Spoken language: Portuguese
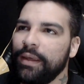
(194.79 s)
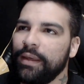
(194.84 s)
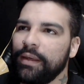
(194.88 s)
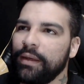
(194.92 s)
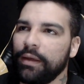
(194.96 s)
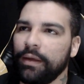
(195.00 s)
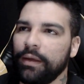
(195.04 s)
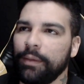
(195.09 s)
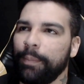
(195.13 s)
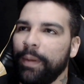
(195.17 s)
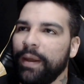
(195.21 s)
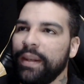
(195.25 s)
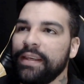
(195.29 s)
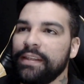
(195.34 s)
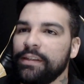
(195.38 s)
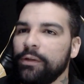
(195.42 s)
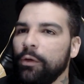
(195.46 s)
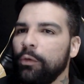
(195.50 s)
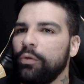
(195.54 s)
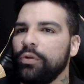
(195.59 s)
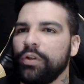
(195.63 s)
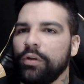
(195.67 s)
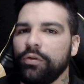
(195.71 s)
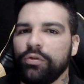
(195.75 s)
que
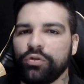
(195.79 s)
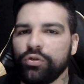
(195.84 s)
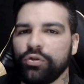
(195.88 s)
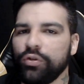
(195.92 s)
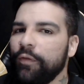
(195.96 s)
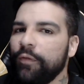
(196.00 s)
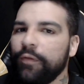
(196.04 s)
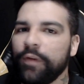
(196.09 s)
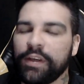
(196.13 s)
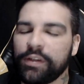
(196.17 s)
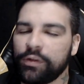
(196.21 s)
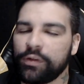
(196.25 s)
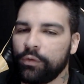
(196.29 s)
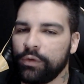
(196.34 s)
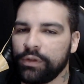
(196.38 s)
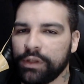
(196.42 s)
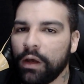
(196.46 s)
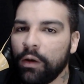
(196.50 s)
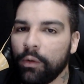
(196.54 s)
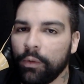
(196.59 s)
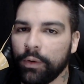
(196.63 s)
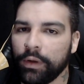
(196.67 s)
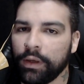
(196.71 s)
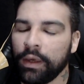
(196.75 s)
pareceu que o Jackson só fez
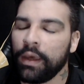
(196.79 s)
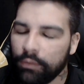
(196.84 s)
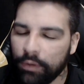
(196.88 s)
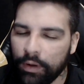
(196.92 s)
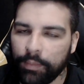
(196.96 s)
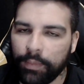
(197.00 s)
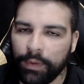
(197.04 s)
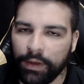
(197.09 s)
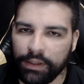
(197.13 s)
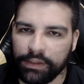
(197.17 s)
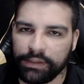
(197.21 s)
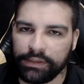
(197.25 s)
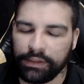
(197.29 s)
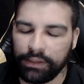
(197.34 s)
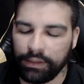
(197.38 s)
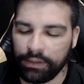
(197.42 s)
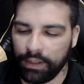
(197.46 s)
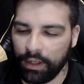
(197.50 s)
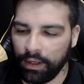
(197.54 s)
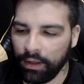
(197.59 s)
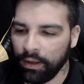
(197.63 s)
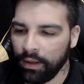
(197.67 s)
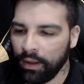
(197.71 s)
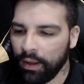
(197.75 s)
coisa ruim. E não é bem assim,
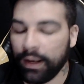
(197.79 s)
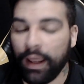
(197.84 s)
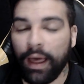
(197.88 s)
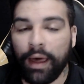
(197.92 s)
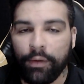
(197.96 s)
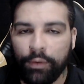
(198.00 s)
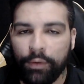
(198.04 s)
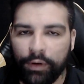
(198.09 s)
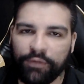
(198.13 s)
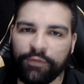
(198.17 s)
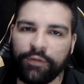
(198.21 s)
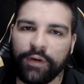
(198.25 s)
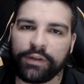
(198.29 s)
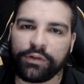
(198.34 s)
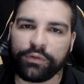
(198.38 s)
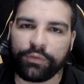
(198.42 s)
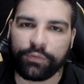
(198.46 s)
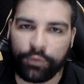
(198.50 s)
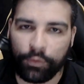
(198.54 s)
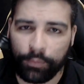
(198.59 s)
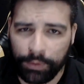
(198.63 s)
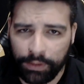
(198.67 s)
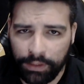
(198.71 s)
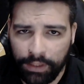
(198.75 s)
né? Claro, ele fez um
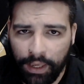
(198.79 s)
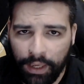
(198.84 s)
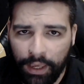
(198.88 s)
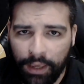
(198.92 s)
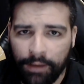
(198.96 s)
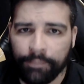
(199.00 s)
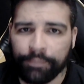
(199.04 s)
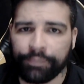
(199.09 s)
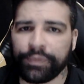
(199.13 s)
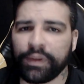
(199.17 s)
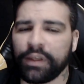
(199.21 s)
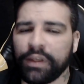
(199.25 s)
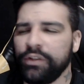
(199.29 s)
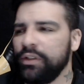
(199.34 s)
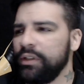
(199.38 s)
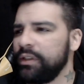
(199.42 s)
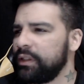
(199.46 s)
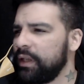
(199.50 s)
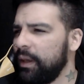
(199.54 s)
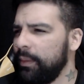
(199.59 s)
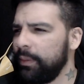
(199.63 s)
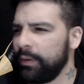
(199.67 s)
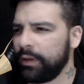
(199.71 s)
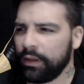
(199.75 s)
filme gay, a gente
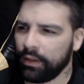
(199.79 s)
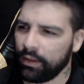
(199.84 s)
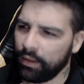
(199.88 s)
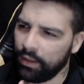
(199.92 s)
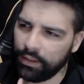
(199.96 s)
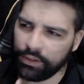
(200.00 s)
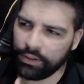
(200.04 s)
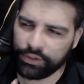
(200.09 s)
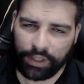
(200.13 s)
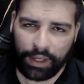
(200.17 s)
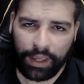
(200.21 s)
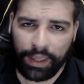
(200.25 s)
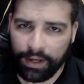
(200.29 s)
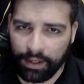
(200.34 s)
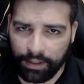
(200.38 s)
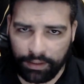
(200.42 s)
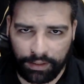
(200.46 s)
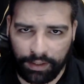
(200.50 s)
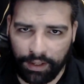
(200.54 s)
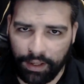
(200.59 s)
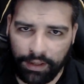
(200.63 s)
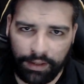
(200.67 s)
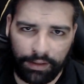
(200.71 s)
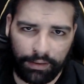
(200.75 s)
sabe que ele já era
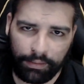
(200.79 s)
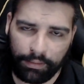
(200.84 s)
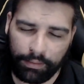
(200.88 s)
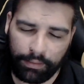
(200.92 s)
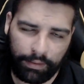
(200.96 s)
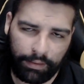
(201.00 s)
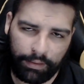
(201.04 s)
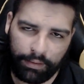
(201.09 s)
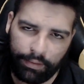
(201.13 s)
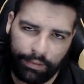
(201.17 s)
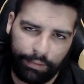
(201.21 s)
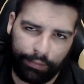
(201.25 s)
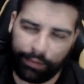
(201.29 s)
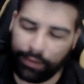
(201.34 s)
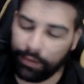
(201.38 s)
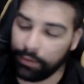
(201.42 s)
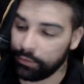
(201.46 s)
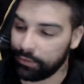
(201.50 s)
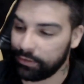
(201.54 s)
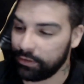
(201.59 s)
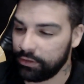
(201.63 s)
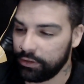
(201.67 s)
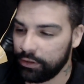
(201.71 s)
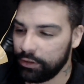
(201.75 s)
gay é,
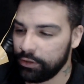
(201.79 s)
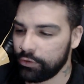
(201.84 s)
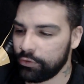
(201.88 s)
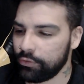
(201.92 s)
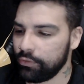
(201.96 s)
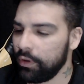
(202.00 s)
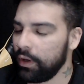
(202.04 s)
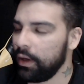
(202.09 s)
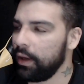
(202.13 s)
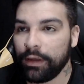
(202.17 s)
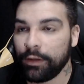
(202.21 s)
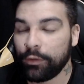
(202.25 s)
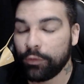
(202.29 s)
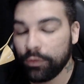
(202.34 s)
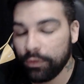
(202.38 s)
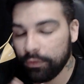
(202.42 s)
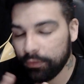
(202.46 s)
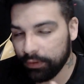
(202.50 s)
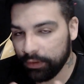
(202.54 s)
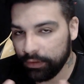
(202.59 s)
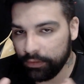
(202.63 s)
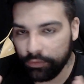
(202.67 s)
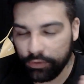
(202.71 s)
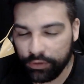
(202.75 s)
antes disso. E tudo
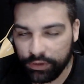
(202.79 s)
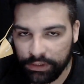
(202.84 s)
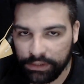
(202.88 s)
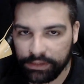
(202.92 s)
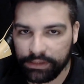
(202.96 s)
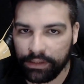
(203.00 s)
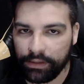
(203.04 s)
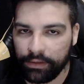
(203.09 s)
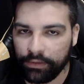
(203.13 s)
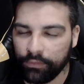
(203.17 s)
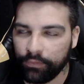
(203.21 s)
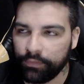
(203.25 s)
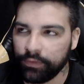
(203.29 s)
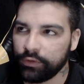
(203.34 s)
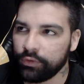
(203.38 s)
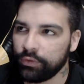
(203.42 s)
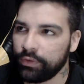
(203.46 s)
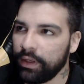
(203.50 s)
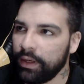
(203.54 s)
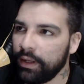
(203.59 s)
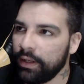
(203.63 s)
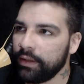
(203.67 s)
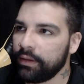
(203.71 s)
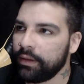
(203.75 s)
que o Nando diz ali no vídeo
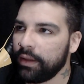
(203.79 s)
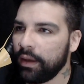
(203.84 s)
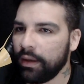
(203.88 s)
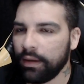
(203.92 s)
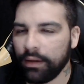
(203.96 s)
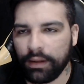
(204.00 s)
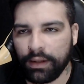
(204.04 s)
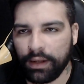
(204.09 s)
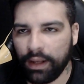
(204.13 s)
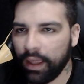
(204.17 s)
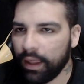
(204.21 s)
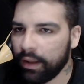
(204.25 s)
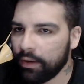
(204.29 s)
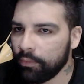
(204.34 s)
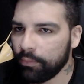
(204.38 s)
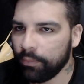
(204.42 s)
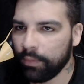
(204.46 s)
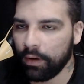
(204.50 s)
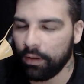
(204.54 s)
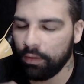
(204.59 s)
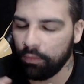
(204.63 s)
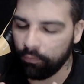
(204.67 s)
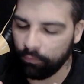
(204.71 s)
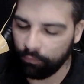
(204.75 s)
dele tem, claro,
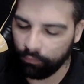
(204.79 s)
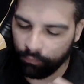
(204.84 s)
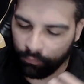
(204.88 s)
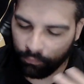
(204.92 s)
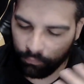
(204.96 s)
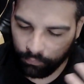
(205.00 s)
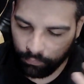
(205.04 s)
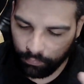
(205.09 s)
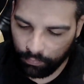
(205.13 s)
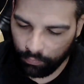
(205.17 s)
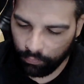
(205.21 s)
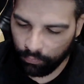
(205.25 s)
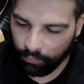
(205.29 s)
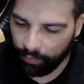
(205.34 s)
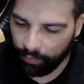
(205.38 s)
uma, um,